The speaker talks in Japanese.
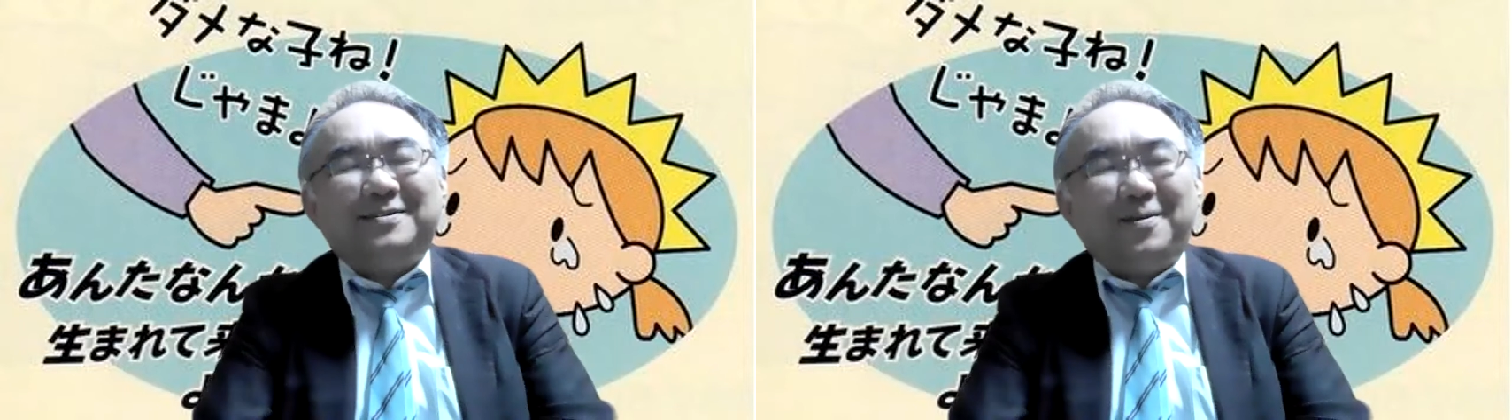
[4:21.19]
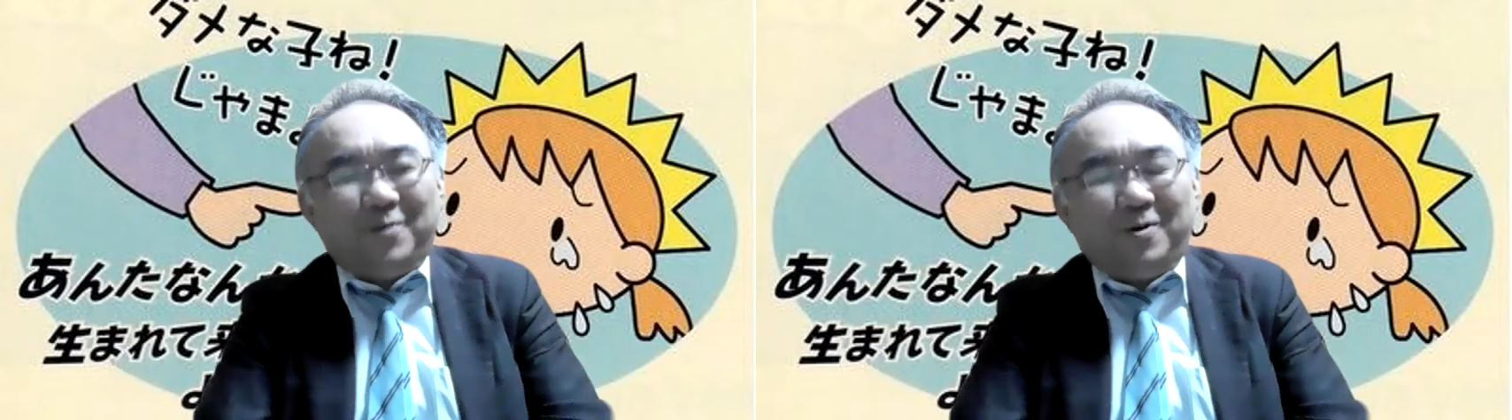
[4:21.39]

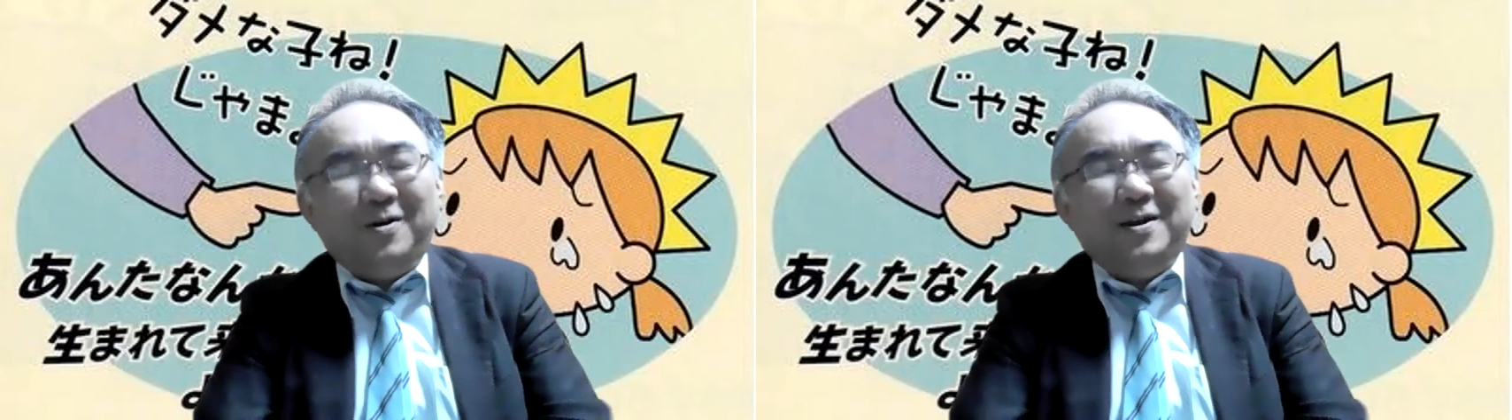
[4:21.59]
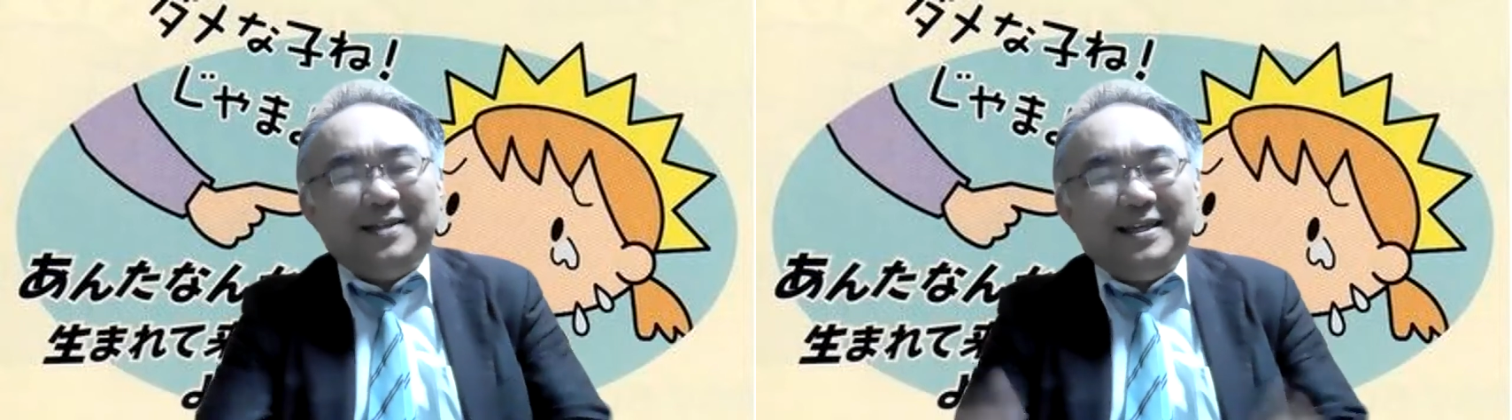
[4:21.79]
くて
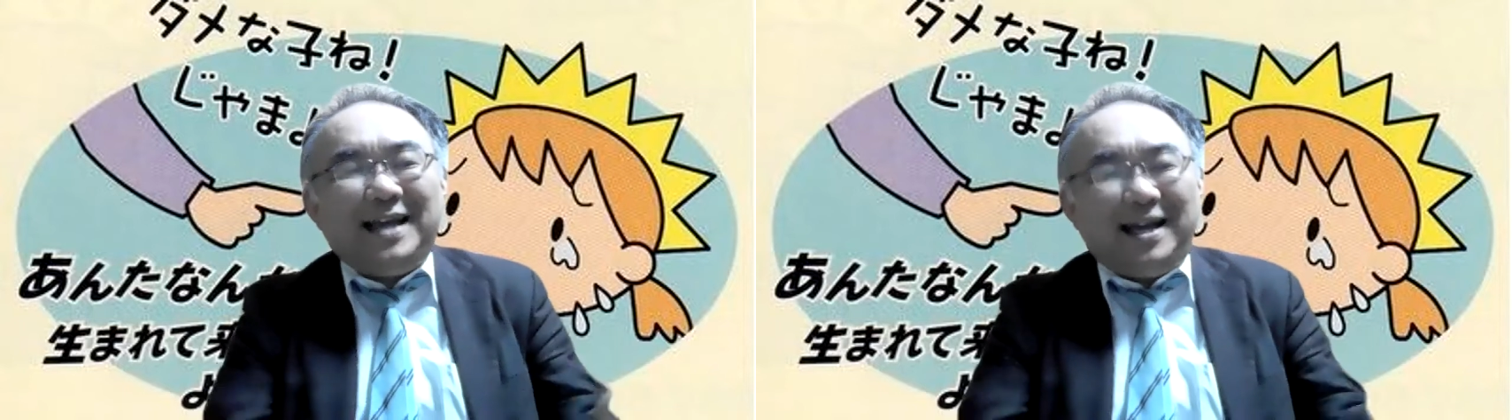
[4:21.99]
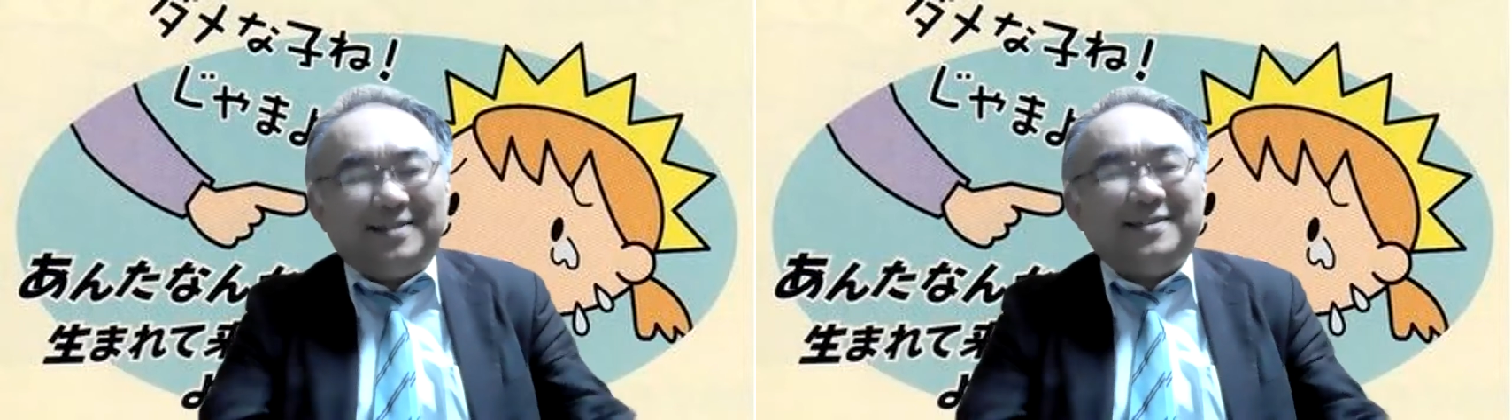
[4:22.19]
もいい
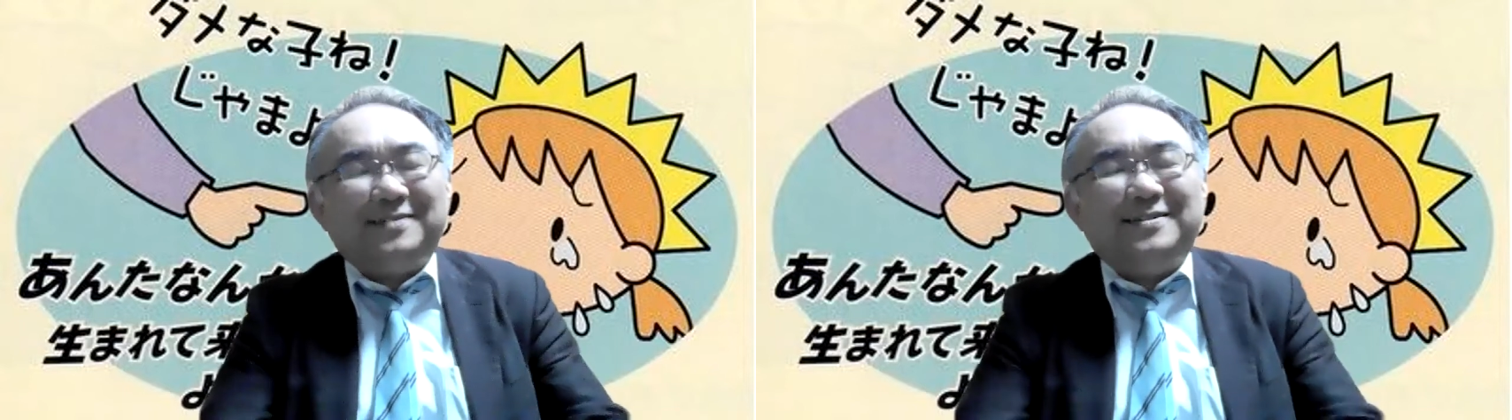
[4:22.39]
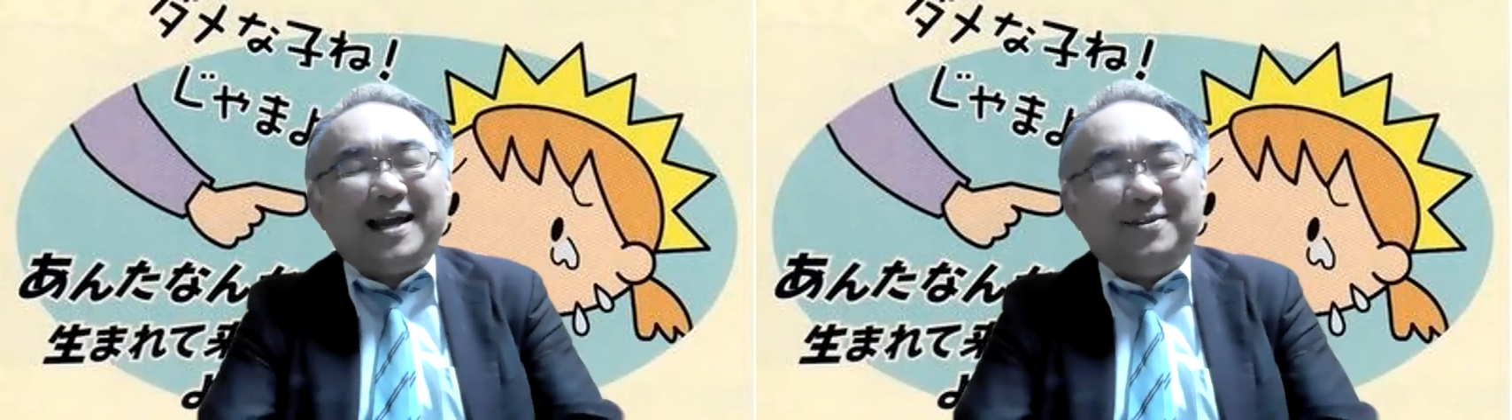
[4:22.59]
やっていう
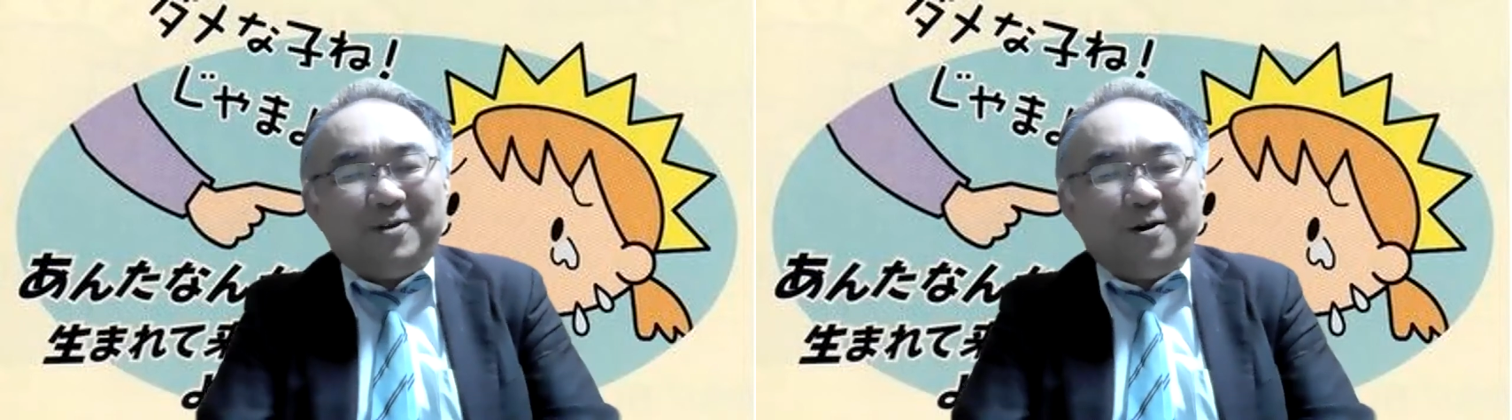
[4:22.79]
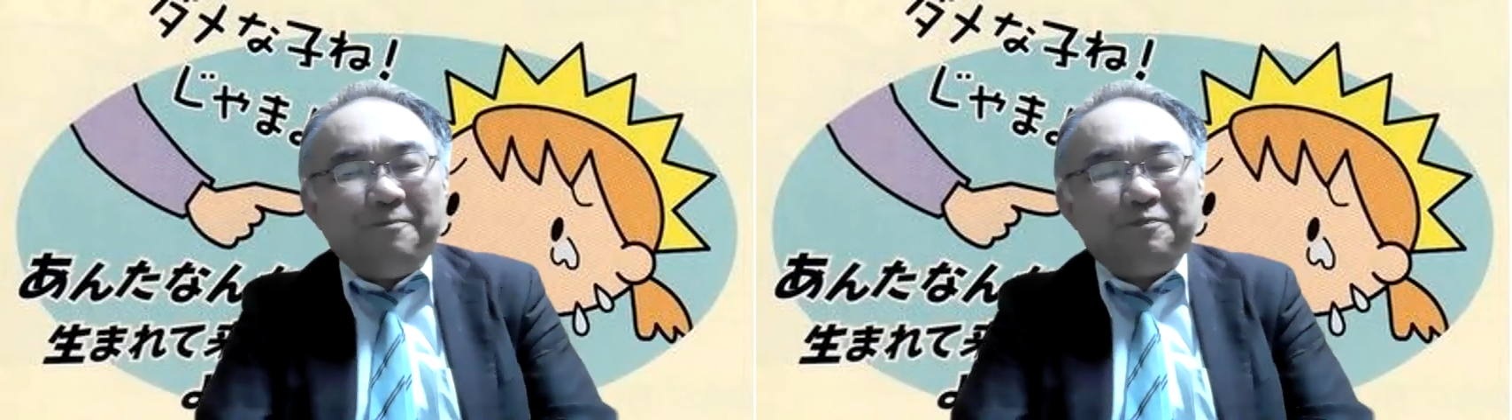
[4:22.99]
なぐらい
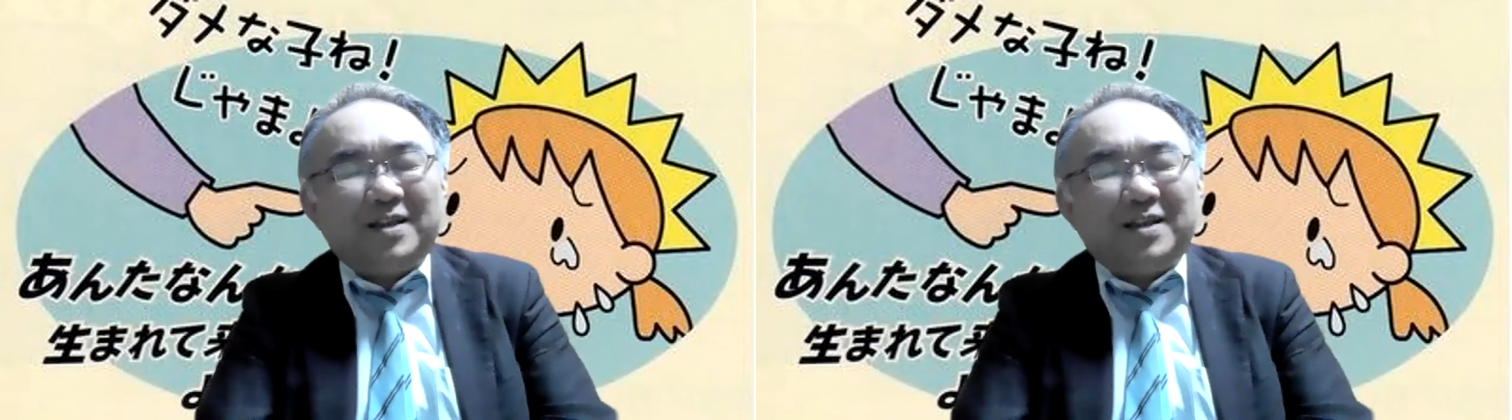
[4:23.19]
の